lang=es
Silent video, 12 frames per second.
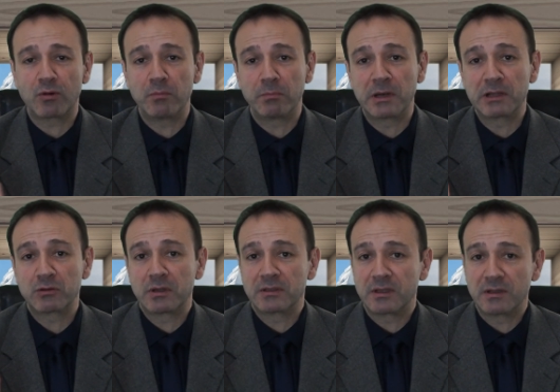
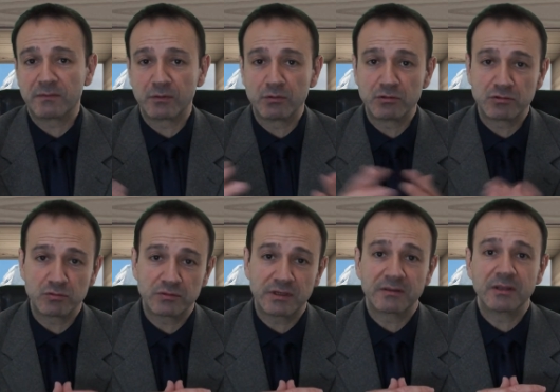completo al teléfono en
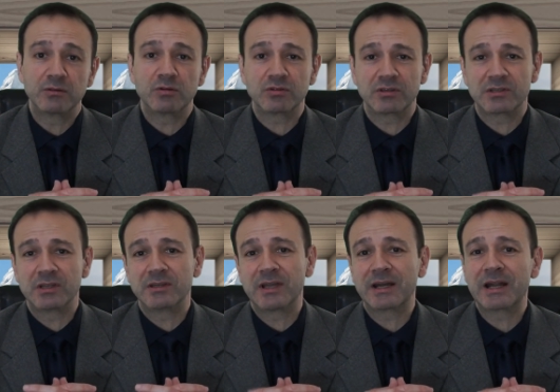sus
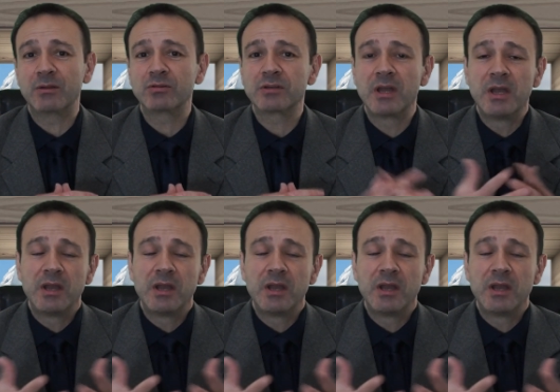360 grados,